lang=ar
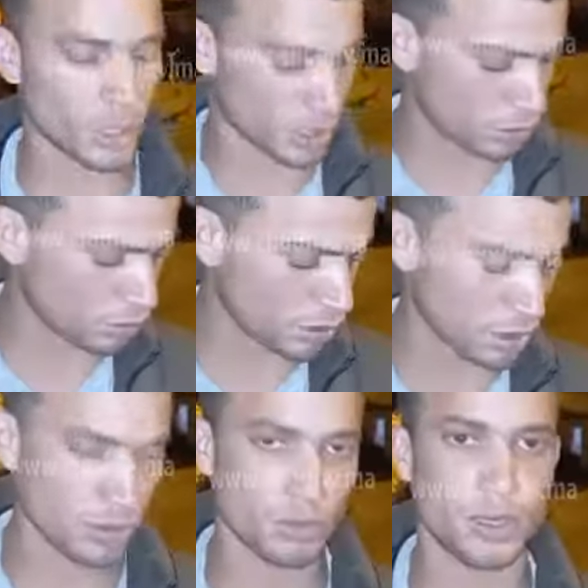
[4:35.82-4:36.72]
قتلونا
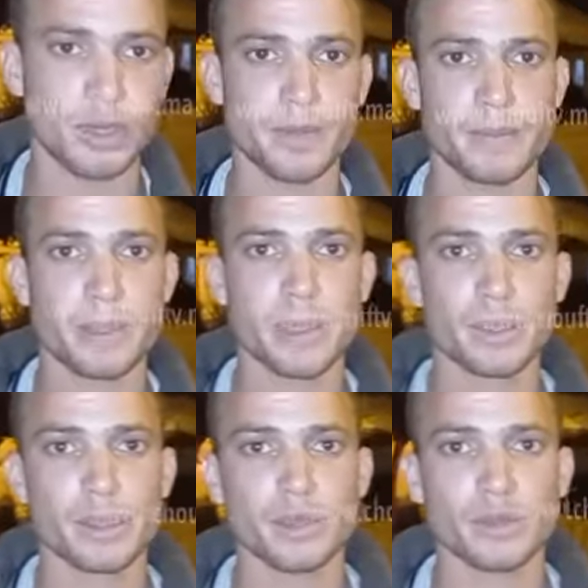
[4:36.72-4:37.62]
اليوم
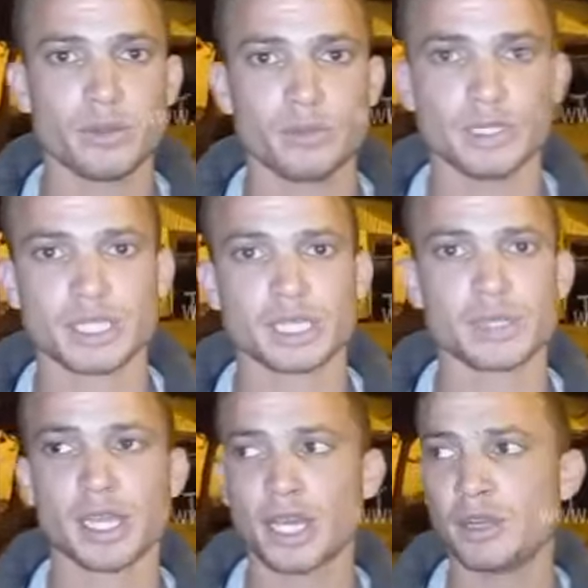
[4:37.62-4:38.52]
ومازالوا
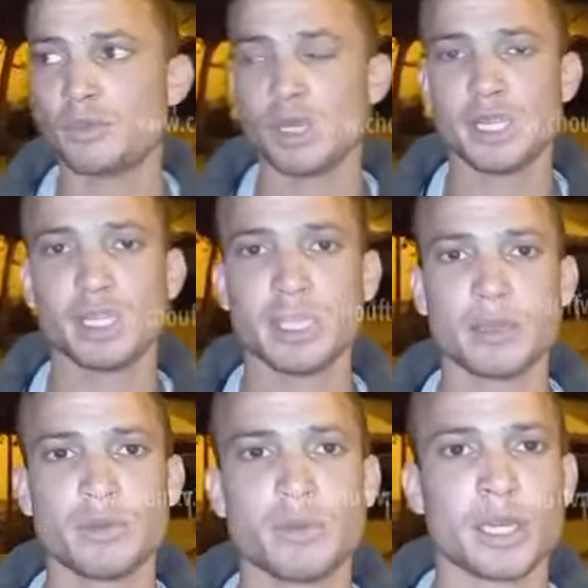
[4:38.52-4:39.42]
كيقلبوا علينا
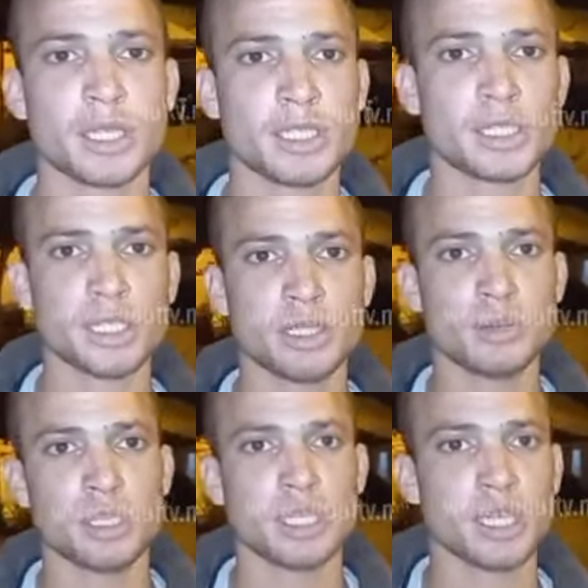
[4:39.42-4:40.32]
دابا باغيين يتعداو
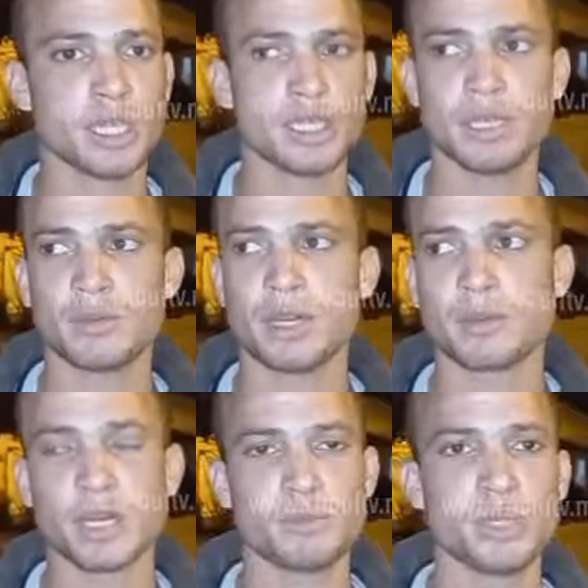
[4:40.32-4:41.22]
علينا حنا دابا
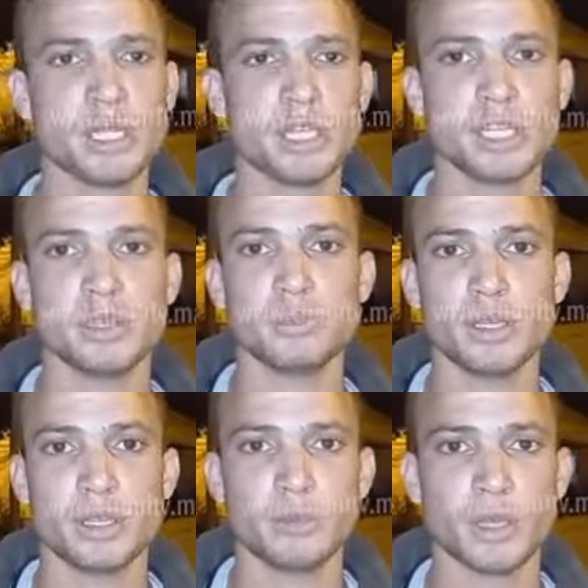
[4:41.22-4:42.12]
مخبيين عليهم
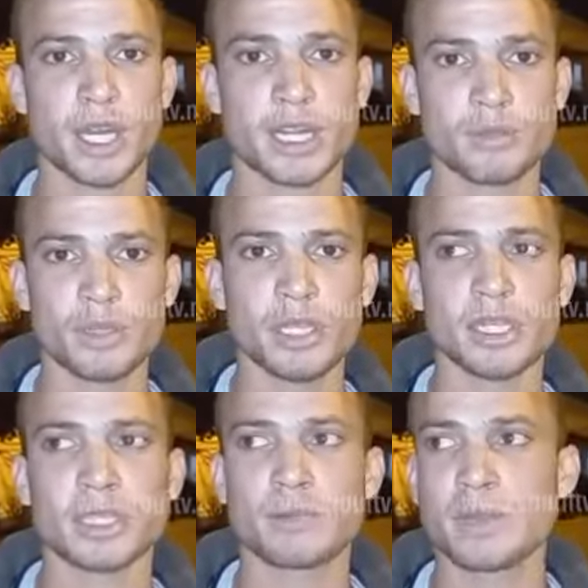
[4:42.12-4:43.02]
ويحرموا
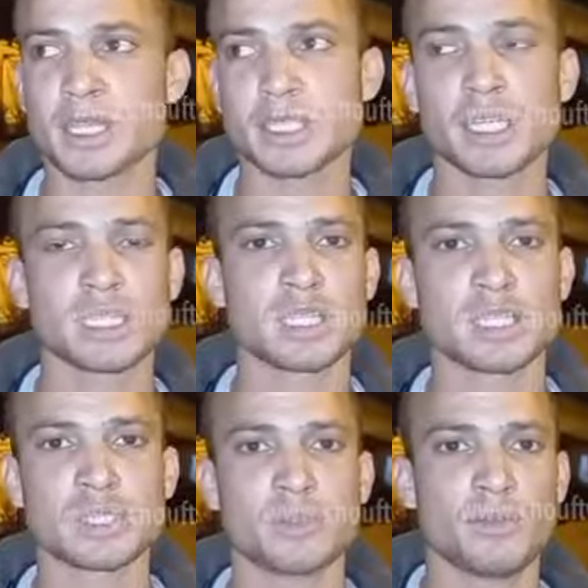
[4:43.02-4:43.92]
علينا تا البلاصه اللي
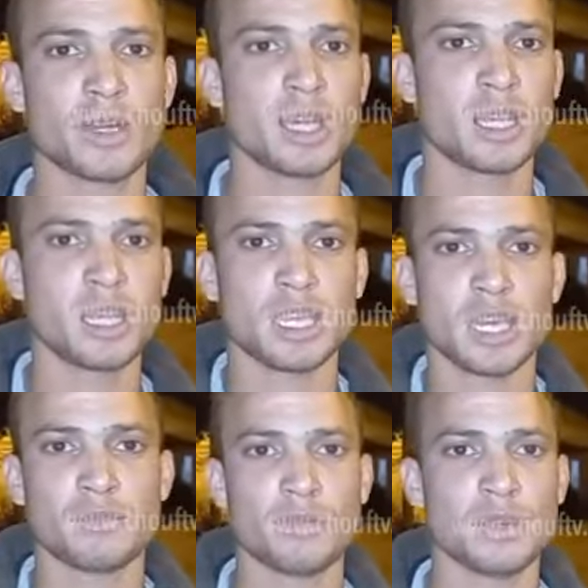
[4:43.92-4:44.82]
كنترزقوا فيها على الله
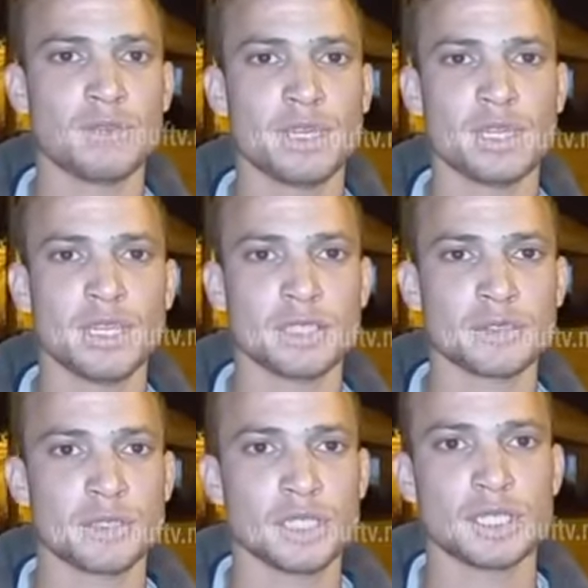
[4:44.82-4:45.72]
كيعرفونا فيها
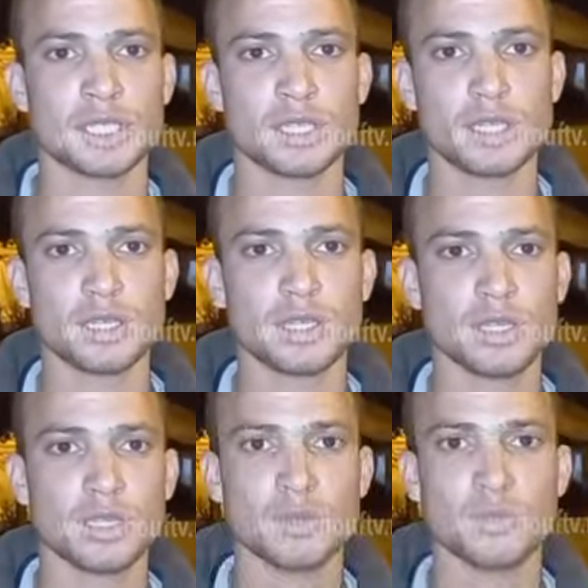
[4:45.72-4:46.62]
الناس وداكشي
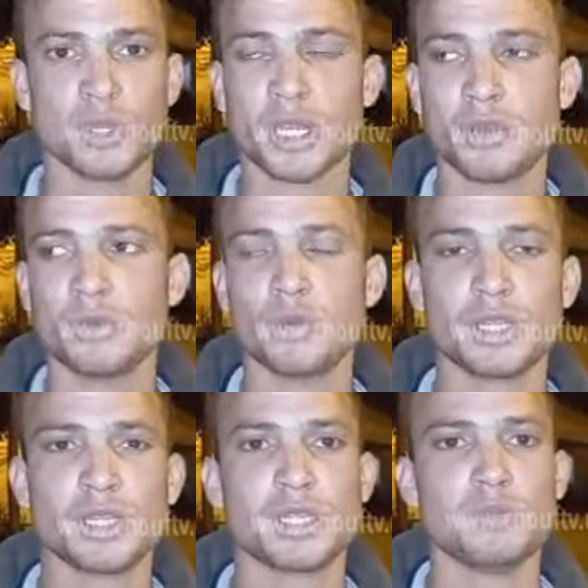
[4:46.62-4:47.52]
بو يخونا
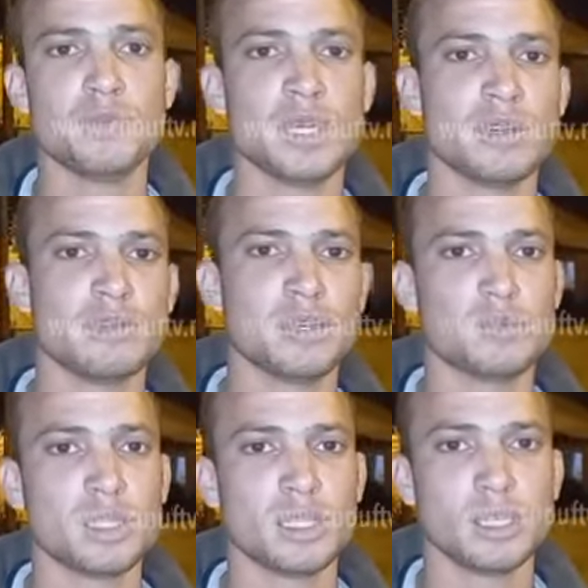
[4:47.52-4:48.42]
تتم
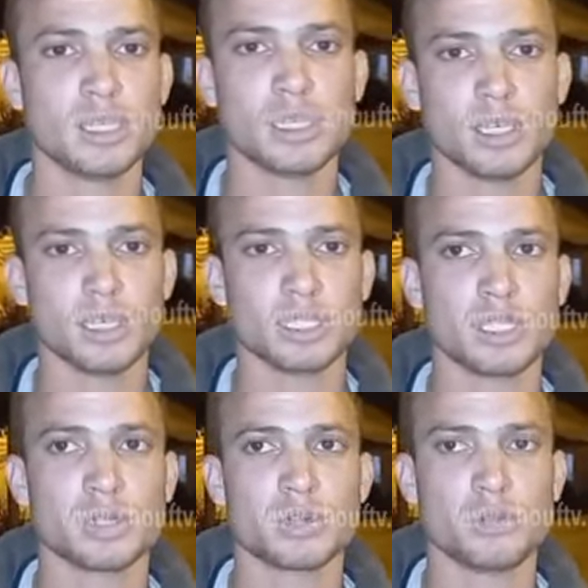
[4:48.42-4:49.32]
فهمتي حتى
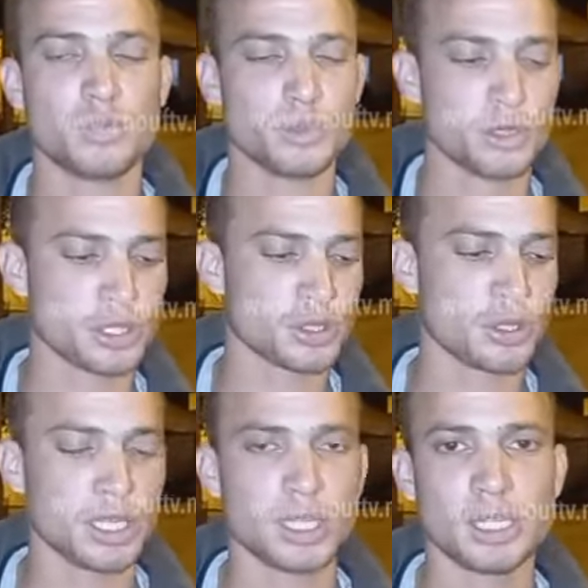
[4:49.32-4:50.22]
يضربوا هما بو يزرعوا
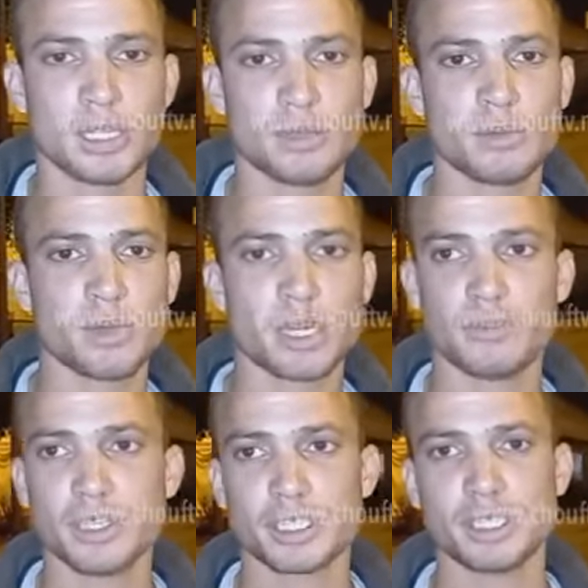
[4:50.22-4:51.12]
علينا دابا ما
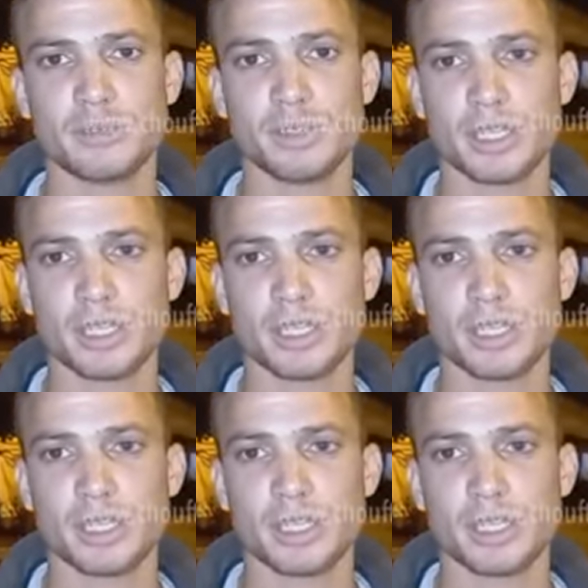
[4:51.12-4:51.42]
عرفناش حنا